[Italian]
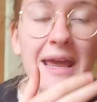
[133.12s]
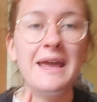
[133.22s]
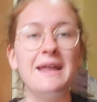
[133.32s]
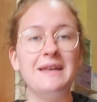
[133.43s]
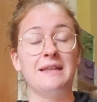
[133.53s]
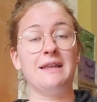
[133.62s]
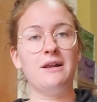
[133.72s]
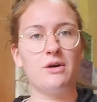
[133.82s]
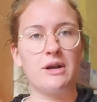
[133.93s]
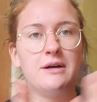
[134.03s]
E niente,
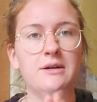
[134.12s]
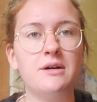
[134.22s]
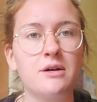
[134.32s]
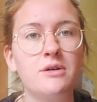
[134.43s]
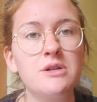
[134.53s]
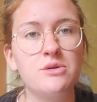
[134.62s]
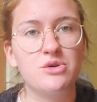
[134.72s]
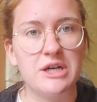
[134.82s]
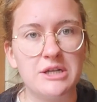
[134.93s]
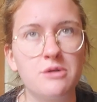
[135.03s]
allora, eh, cosa è
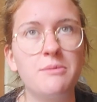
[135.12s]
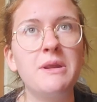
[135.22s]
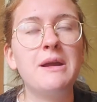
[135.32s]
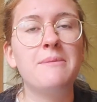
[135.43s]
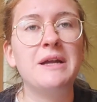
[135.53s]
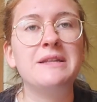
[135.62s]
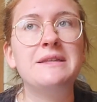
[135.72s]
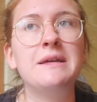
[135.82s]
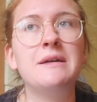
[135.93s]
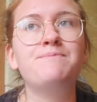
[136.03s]
successo?
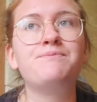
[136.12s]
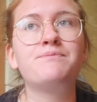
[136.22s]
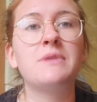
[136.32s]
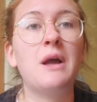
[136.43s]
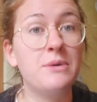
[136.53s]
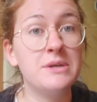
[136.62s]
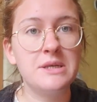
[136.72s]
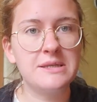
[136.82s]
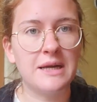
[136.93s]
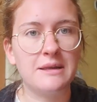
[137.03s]
Praticamente mh, mm, da
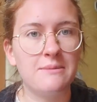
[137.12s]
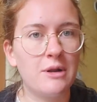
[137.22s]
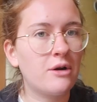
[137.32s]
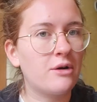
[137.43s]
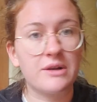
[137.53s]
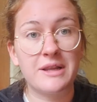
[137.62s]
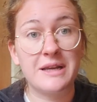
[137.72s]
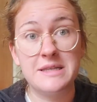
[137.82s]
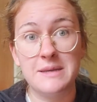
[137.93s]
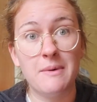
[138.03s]
quest'estate mi ero accorta
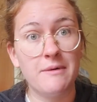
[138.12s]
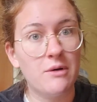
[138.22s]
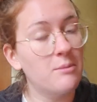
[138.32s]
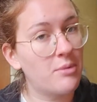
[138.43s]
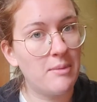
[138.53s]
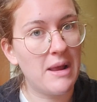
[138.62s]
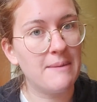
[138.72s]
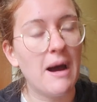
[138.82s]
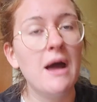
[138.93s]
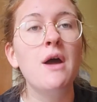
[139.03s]
che Simba aveva un
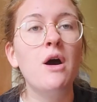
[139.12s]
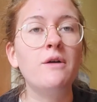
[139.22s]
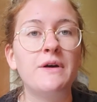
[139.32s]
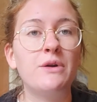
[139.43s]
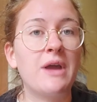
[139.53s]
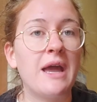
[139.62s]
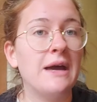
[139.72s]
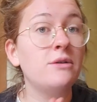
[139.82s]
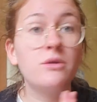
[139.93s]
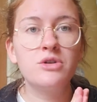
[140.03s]
problema, ovvero
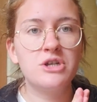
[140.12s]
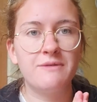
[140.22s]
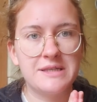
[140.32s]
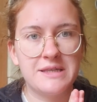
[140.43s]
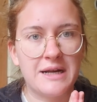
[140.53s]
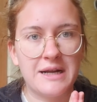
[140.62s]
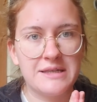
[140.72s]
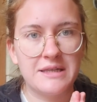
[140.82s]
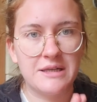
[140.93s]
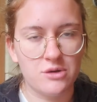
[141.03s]
che non riusciva a stare a
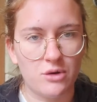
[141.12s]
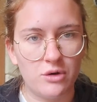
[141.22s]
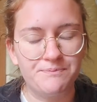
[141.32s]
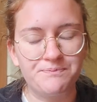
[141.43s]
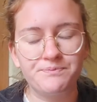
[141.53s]
casa da solo.